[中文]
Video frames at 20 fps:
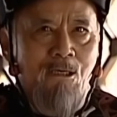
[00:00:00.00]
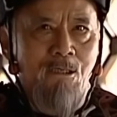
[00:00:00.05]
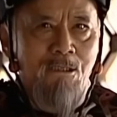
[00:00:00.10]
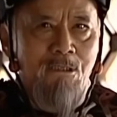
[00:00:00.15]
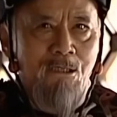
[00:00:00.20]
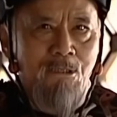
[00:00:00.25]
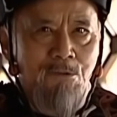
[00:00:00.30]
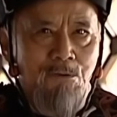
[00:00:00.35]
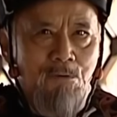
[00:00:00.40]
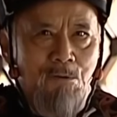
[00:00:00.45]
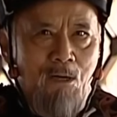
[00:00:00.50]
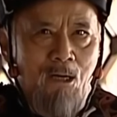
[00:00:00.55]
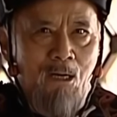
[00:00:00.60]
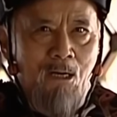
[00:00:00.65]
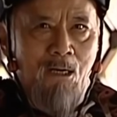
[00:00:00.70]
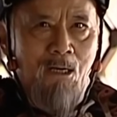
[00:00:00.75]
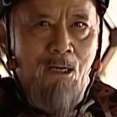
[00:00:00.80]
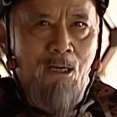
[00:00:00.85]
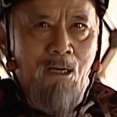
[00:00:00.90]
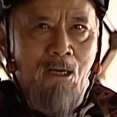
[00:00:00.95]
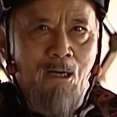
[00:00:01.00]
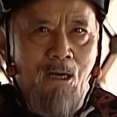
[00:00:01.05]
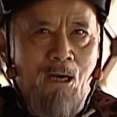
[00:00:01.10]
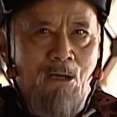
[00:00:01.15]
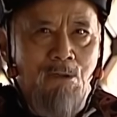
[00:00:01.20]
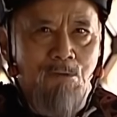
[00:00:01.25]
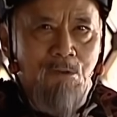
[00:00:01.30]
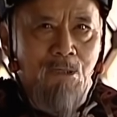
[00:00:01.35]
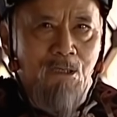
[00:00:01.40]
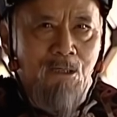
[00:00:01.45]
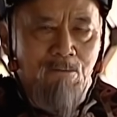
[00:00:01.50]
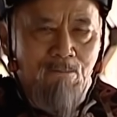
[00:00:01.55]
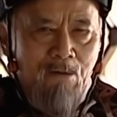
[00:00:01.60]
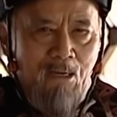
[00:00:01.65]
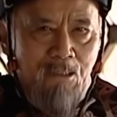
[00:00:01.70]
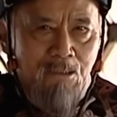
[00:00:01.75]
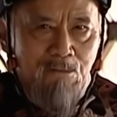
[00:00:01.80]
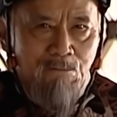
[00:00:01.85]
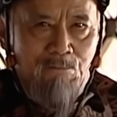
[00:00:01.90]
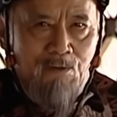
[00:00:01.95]
这2句话还有另
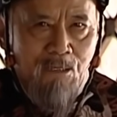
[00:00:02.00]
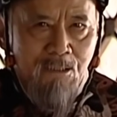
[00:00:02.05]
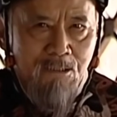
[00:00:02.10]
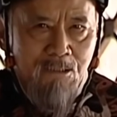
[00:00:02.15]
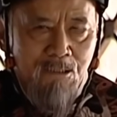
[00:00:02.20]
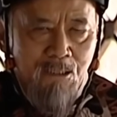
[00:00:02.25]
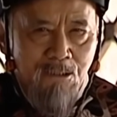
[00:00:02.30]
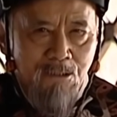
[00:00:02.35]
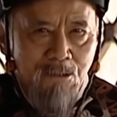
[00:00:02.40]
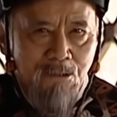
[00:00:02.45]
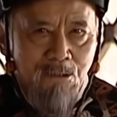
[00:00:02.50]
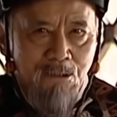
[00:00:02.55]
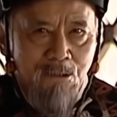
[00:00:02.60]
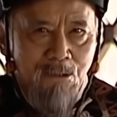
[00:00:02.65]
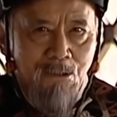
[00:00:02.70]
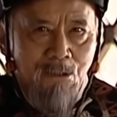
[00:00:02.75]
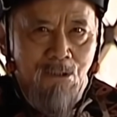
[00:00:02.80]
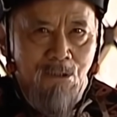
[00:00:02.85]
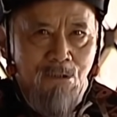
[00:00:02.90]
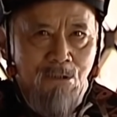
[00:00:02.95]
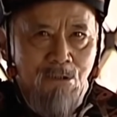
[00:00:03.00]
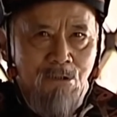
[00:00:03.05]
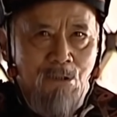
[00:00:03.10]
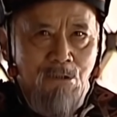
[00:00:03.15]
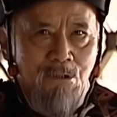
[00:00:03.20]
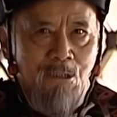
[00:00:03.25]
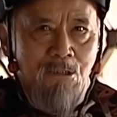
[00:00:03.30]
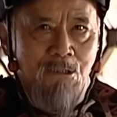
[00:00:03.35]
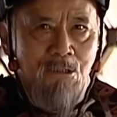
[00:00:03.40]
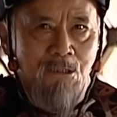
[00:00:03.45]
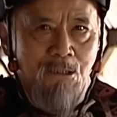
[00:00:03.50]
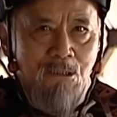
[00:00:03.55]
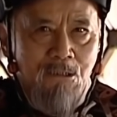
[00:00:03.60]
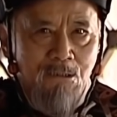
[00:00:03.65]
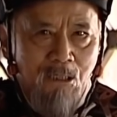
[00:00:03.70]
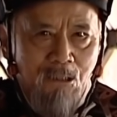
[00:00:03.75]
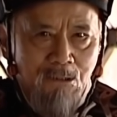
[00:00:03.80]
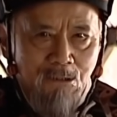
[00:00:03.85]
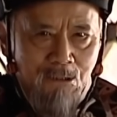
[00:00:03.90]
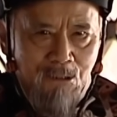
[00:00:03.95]
外一番解释。 要向
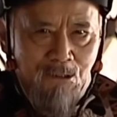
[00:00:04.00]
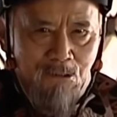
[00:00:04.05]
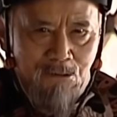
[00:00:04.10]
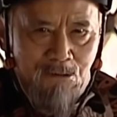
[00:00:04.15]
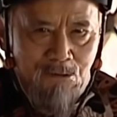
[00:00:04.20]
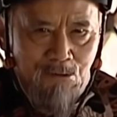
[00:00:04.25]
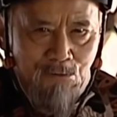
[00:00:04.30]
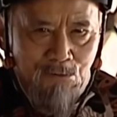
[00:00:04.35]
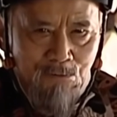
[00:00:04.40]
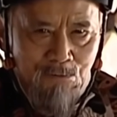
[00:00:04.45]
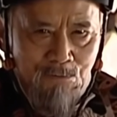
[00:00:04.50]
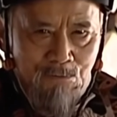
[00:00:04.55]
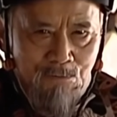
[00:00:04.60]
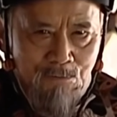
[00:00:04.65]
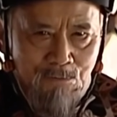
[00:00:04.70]
圣上呈奏。